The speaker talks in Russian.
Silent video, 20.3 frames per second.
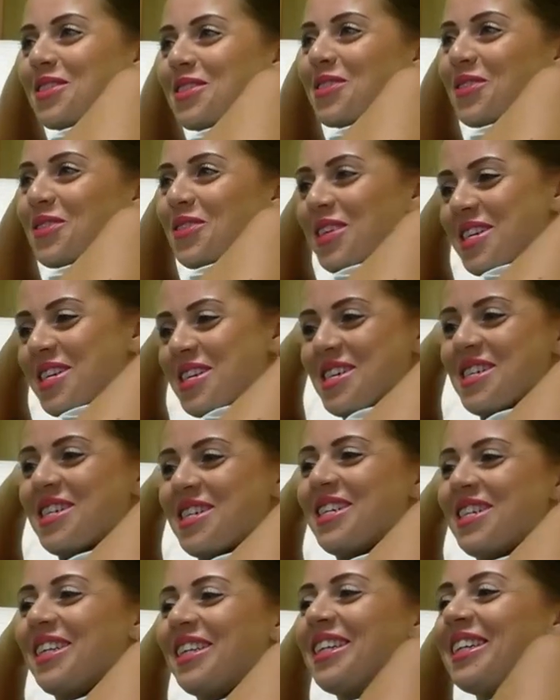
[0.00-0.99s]
Что?
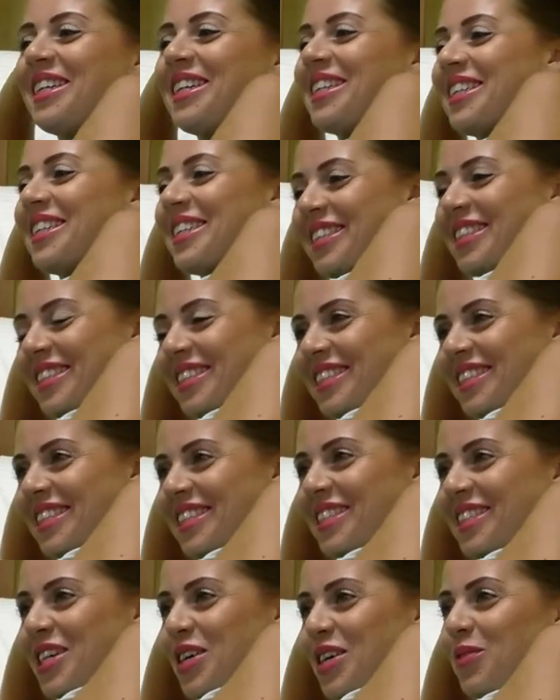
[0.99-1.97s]
Я, я вас сложу.
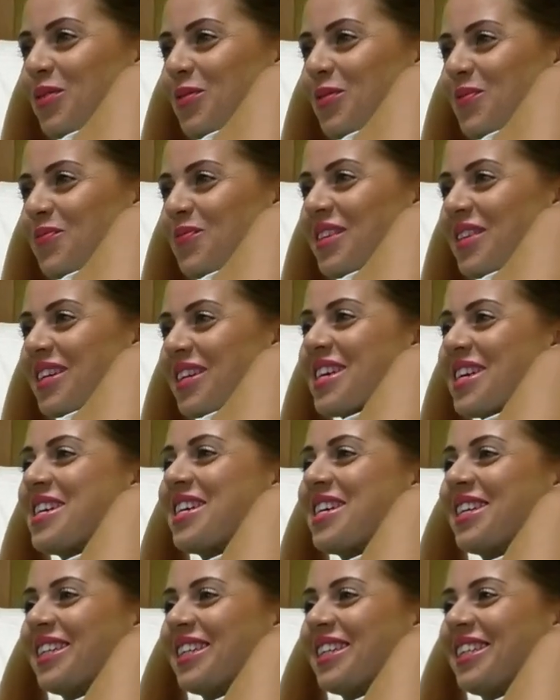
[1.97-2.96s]
Да.
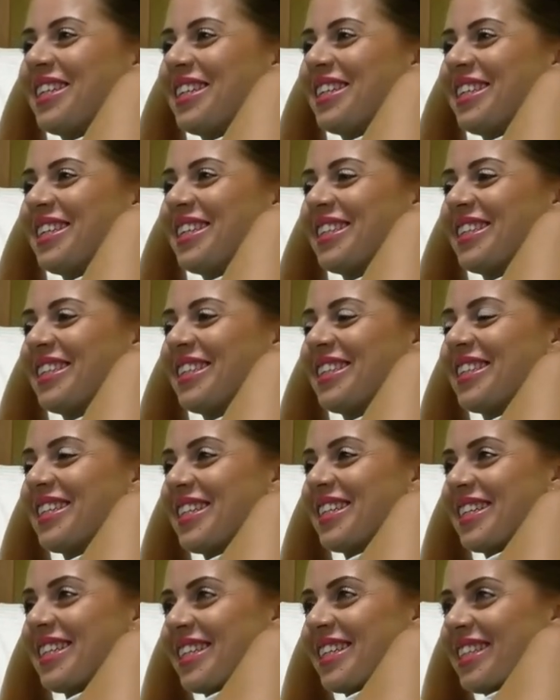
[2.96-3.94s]
Приехала разводить и
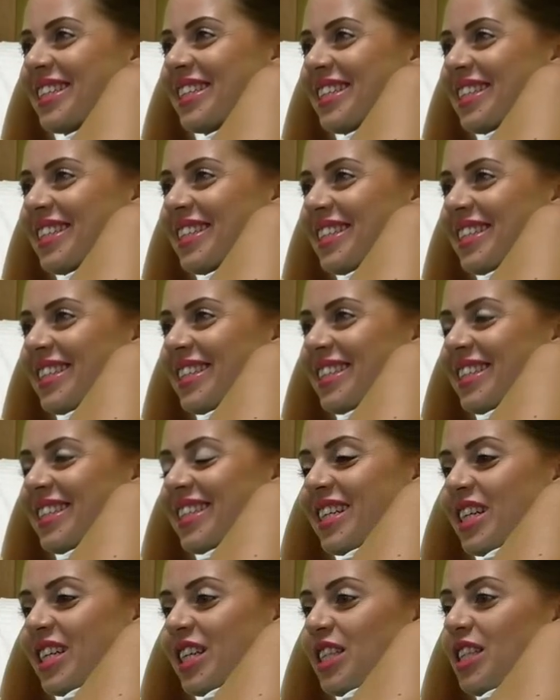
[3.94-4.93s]
сложу.
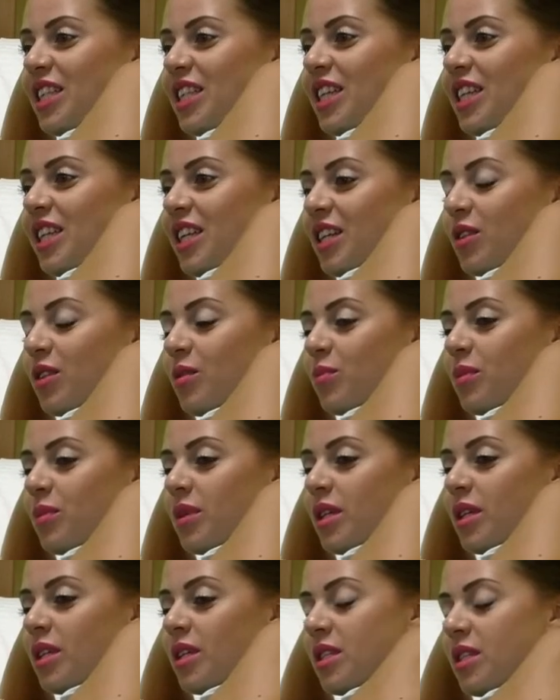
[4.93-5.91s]
Нет,
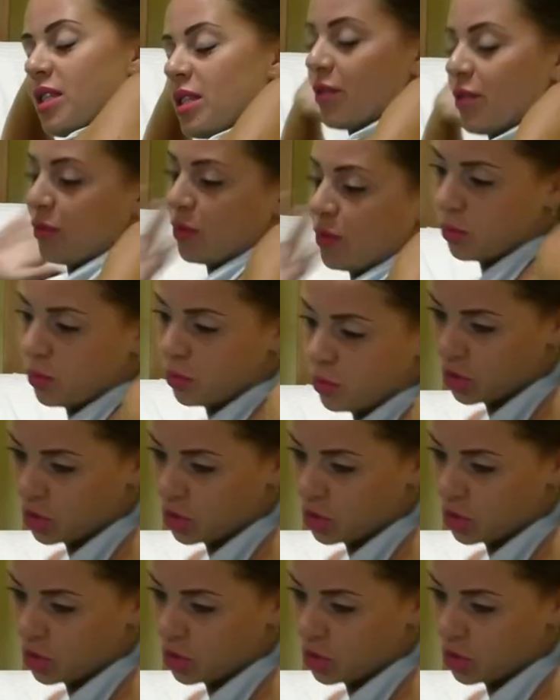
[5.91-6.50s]
мы дело в том,